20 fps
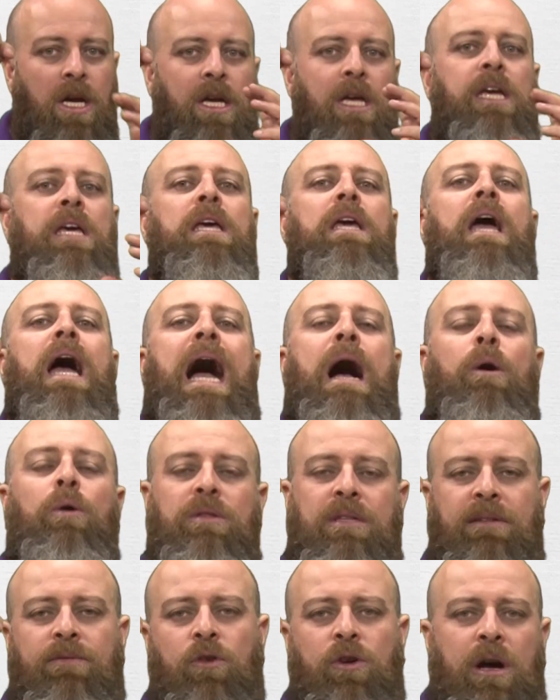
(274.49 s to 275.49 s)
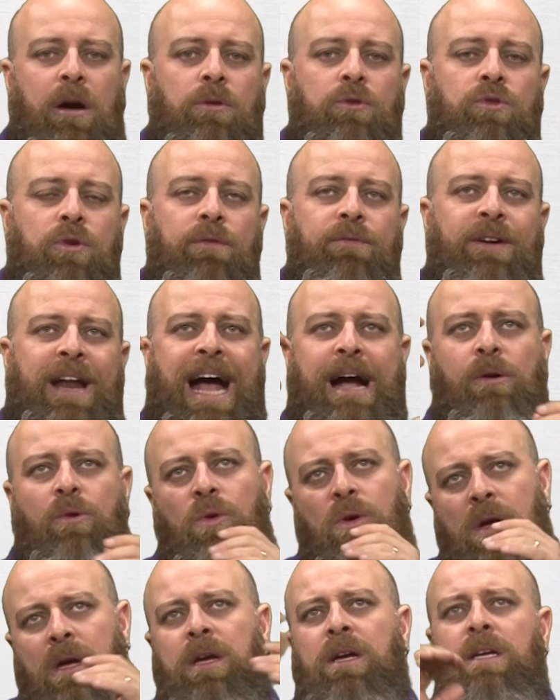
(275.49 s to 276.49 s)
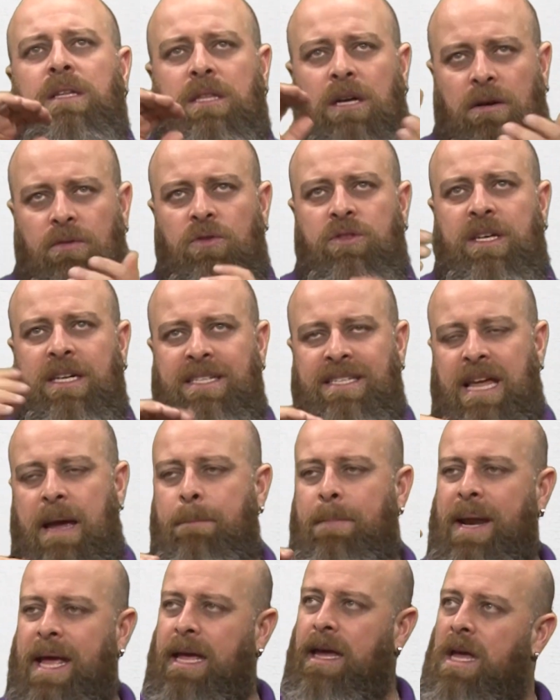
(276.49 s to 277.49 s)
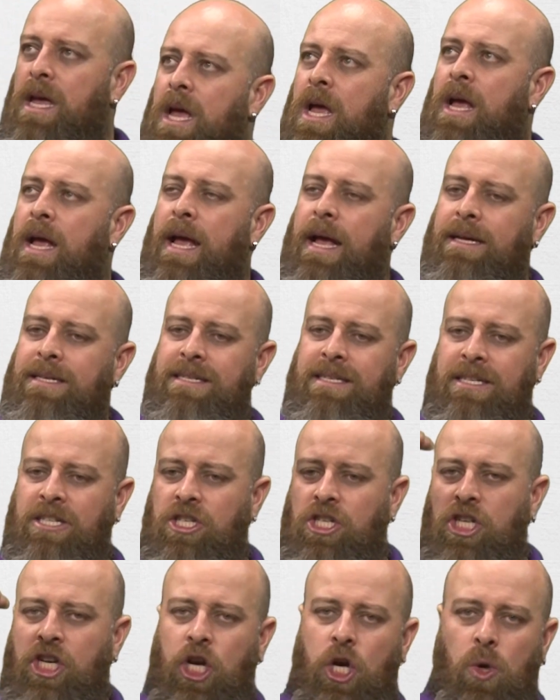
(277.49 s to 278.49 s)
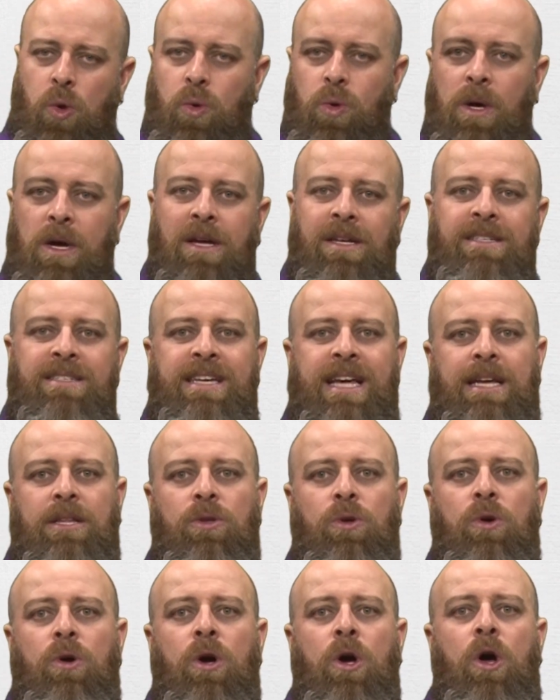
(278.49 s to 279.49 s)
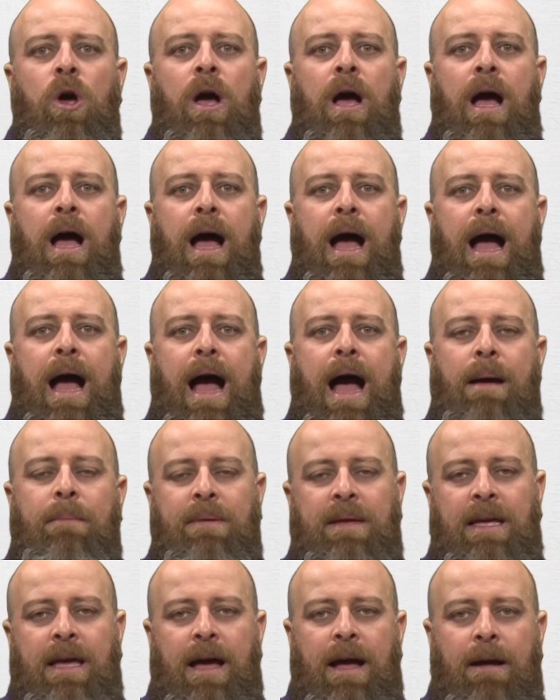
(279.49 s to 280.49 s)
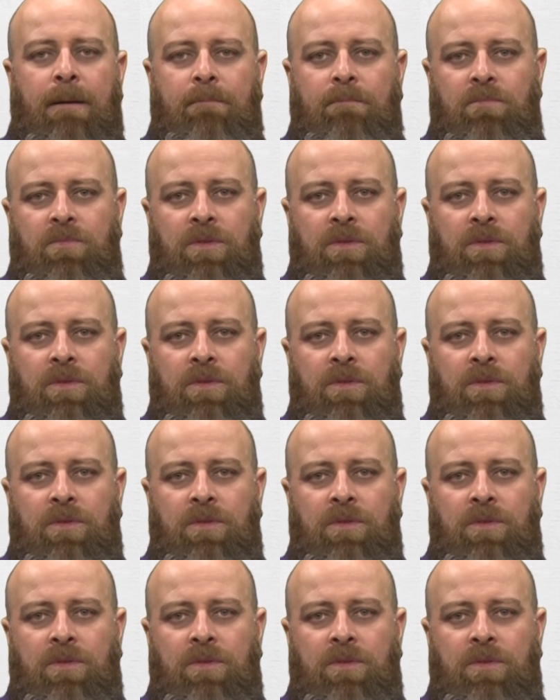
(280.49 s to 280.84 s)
E a outra vogal é o som fraco, então eu vou ter sempre aí esse til sendo a minha